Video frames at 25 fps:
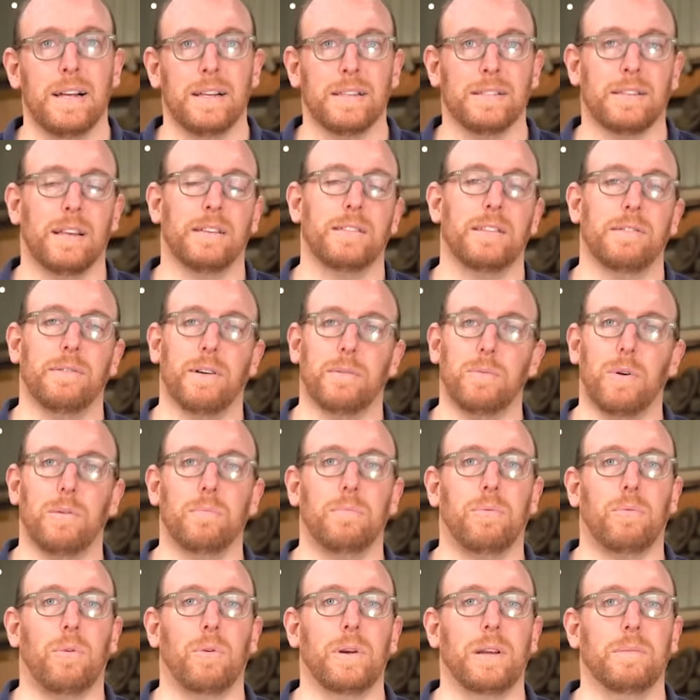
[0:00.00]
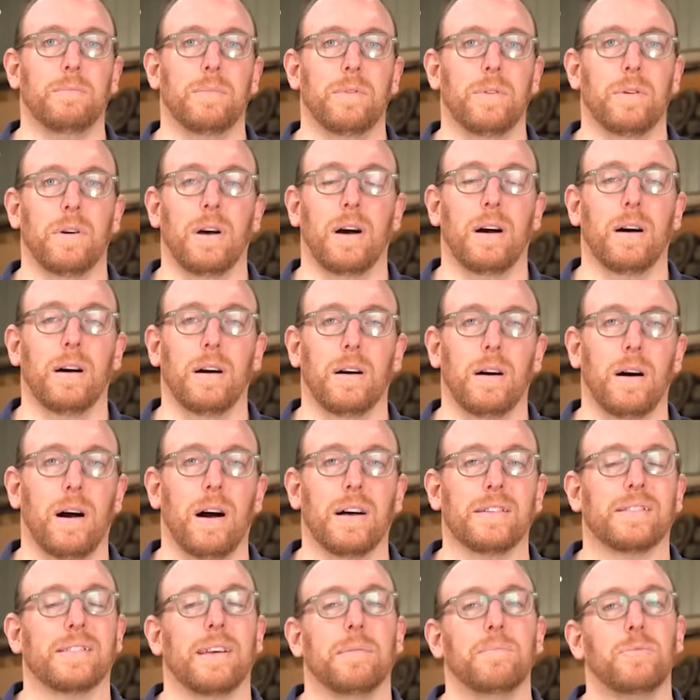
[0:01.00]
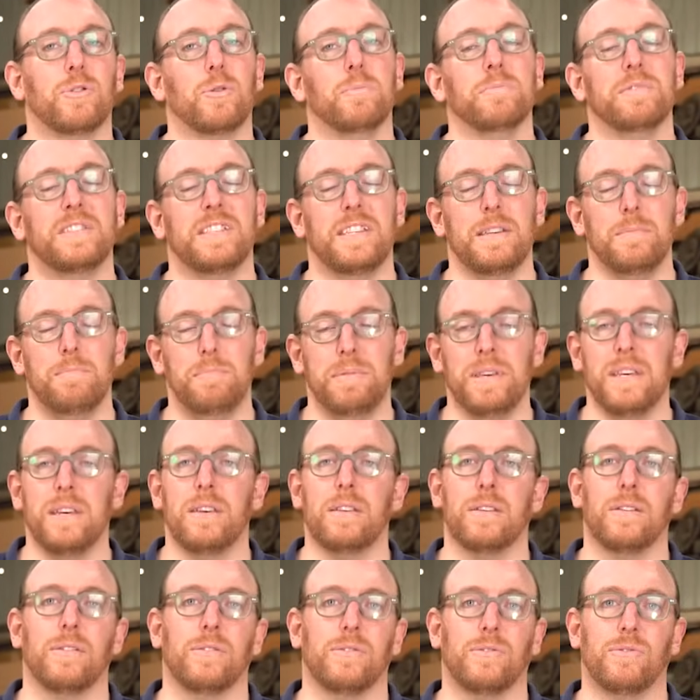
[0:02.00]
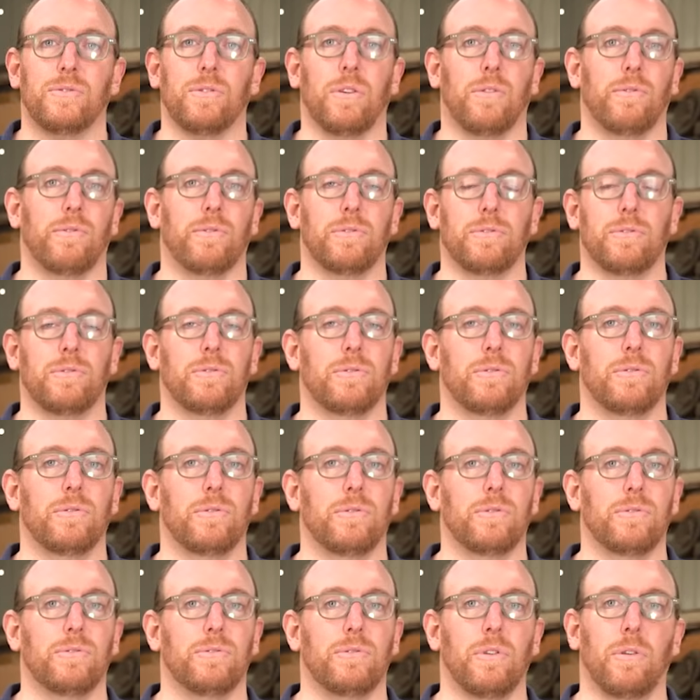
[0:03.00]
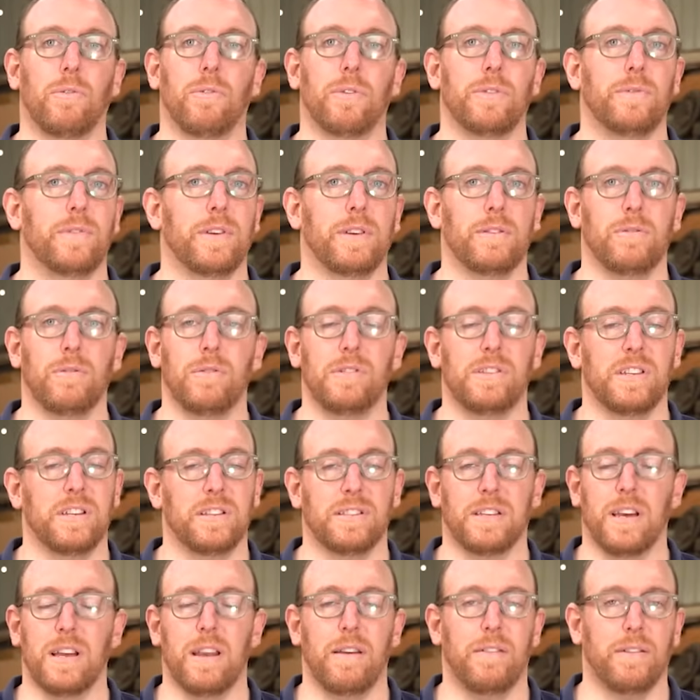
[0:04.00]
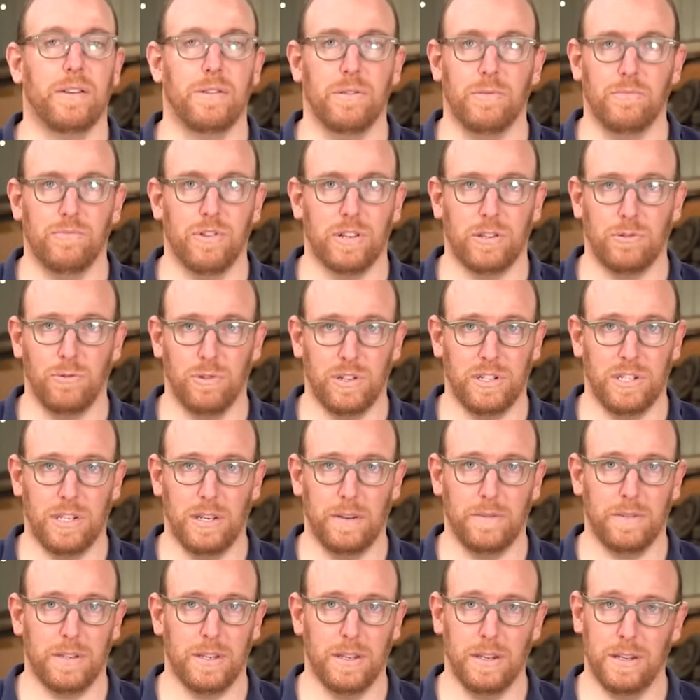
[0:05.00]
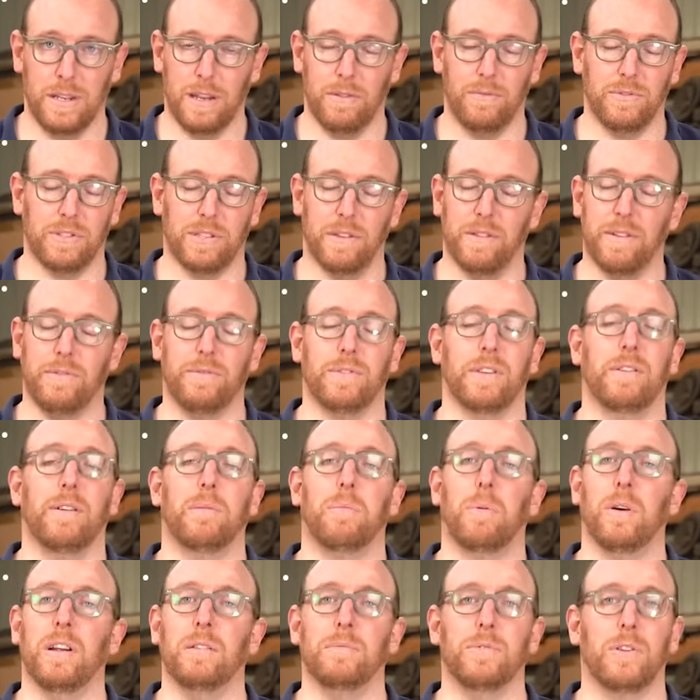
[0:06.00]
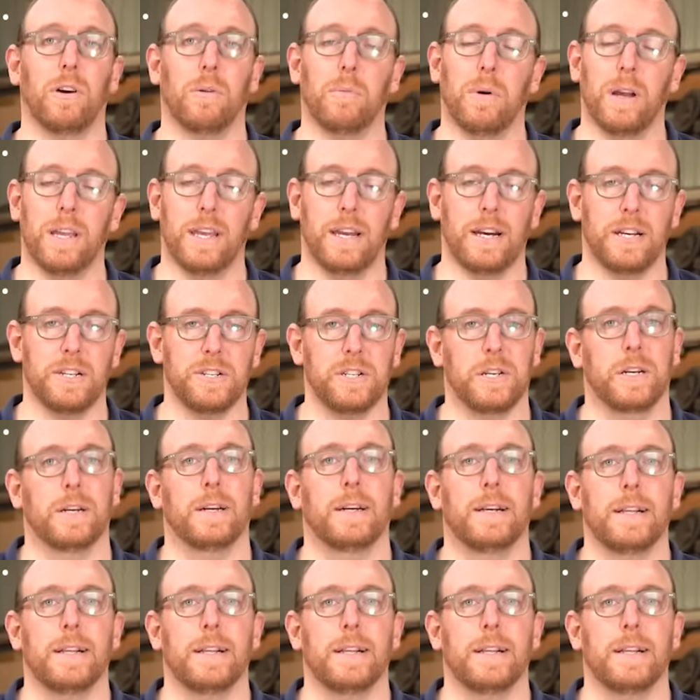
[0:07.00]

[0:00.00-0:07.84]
Ça, c'est vraiment un problème, un, symptôme typique sur votre, sur votre véhicule diesel avec une boîte quick shift. Là, vous savez que vous avez un problème d'embrayage.